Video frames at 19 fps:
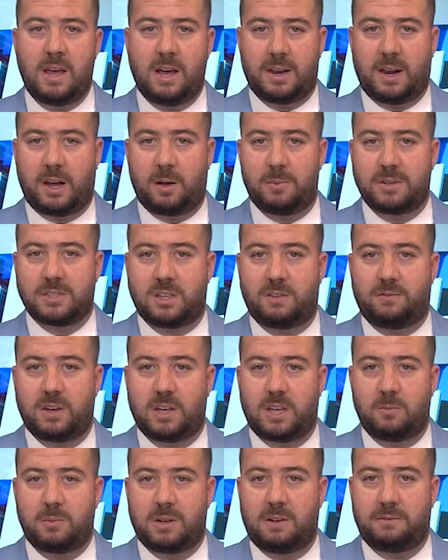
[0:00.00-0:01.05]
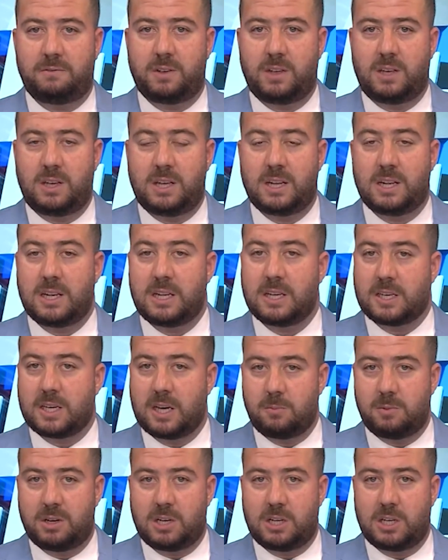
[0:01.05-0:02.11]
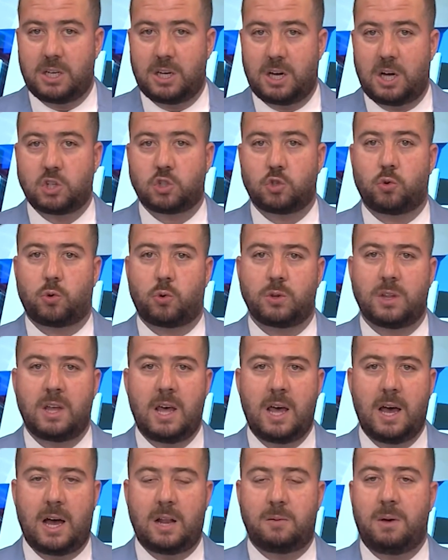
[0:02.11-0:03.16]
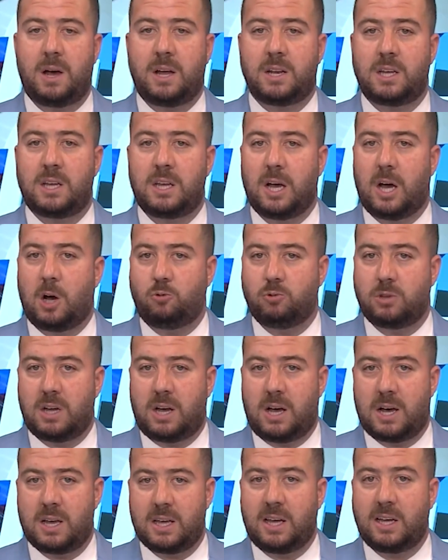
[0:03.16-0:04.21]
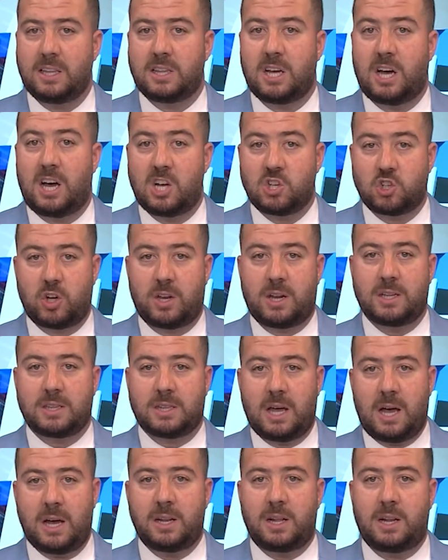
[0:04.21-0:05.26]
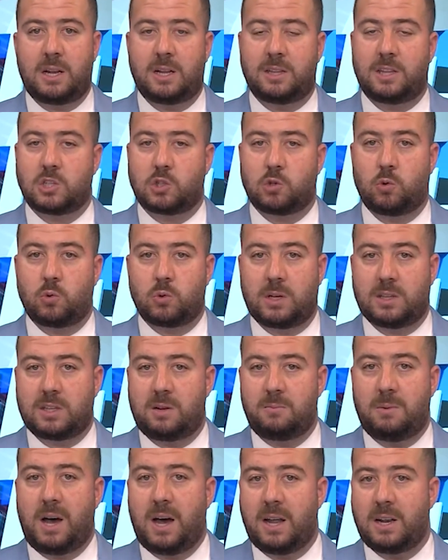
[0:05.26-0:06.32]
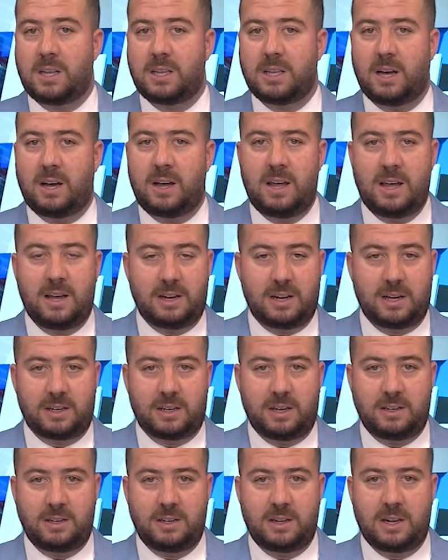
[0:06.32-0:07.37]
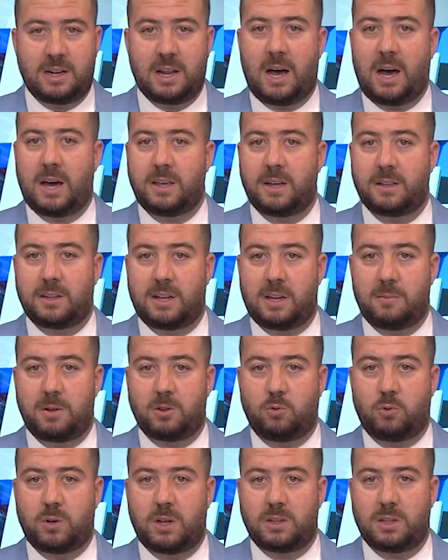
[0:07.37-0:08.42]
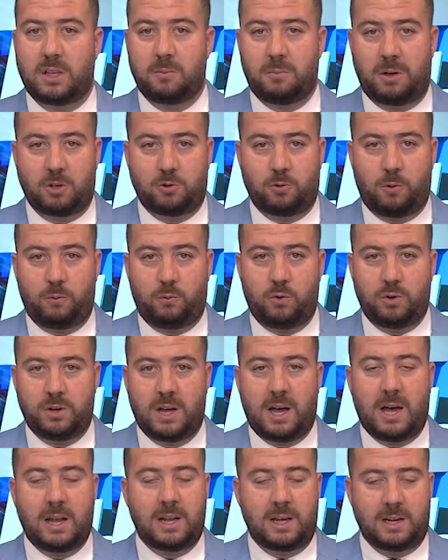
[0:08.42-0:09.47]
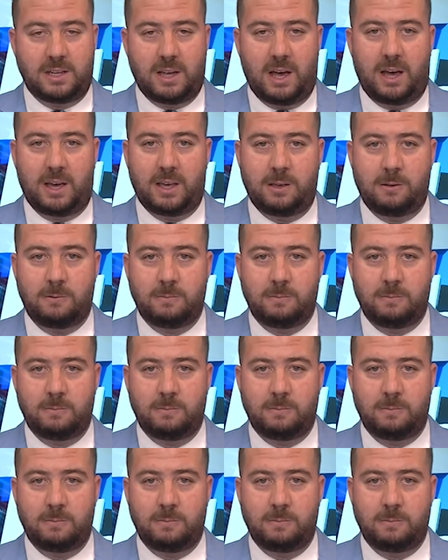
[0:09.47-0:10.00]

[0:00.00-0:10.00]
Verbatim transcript: رغم استيفاء ملفه لكامل الشروط المعني أودع 11 طعنا لدى السلطات المحلية لكن لا حياة لمن تنادي ميكروفون على اليحيى